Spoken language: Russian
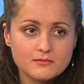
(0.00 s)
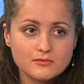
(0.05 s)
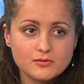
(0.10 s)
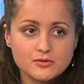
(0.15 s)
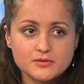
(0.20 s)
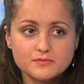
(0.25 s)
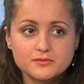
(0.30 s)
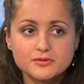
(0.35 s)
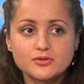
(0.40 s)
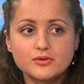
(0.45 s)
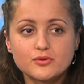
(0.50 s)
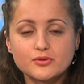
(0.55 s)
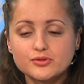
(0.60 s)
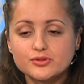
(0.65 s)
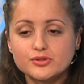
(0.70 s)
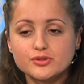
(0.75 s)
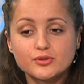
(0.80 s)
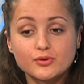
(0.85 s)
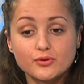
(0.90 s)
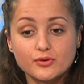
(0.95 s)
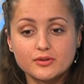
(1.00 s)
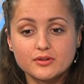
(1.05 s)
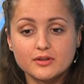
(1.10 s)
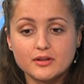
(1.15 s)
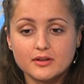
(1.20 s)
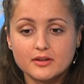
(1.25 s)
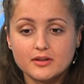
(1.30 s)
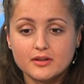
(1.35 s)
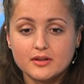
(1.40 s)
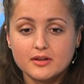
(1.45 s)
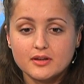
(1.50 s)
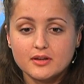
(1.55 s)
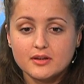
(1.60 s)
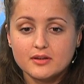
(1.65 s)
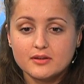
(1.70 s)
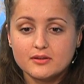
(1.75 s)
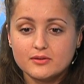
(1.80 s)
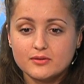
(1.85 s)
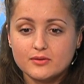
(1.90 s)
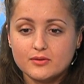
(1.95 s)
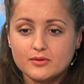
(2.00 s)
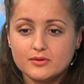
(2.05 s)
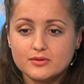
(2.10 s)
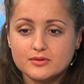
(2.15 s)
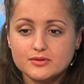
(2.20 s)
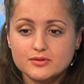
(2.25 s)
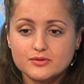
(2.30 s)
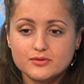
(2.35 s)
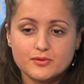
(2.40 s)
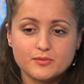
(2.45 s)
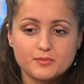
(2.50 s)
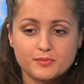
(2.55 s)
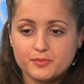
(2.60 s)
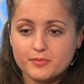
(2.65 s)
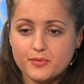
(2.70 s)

Может быть, хоть что-то, но что